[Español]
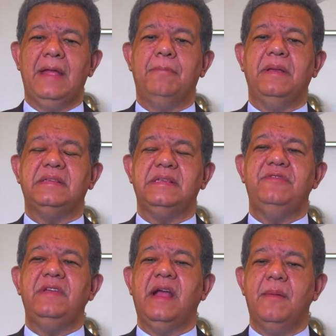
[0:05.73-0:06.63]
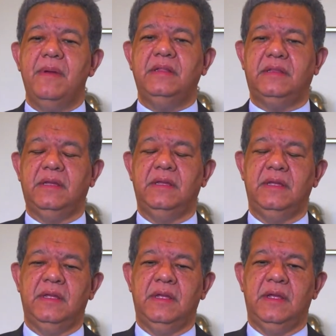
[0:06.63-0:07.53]
específicamente
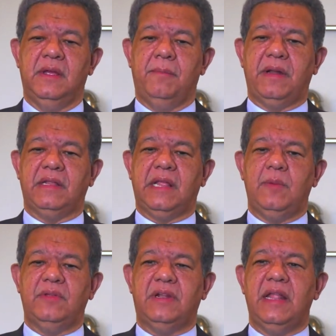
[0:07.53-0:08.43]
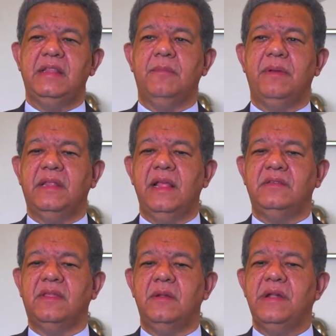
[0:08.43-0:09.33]
para establecer la
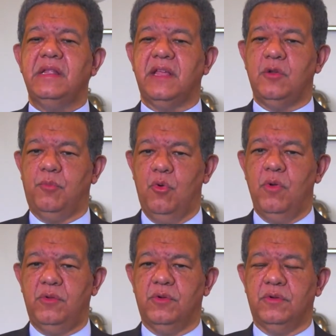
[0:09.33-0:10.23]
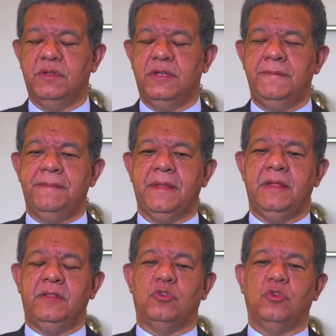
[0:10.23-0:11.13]
independencia del Ministerio Público.
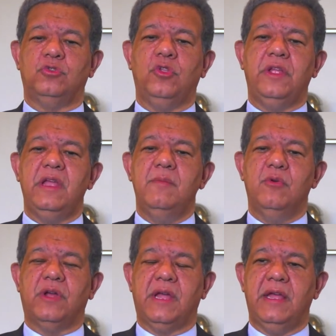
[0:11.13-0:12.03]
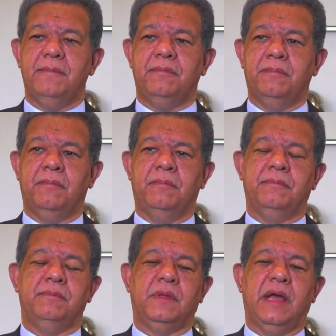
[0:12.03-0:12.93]
Nosotros dijimos que
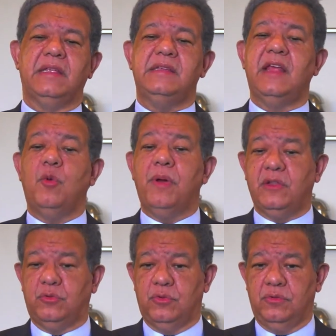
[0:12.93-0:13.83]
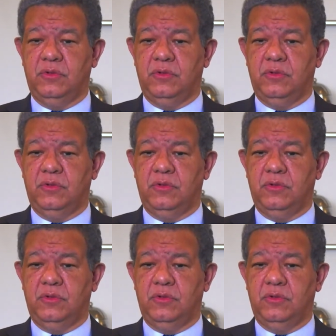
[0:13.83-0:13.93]
carecía de objeto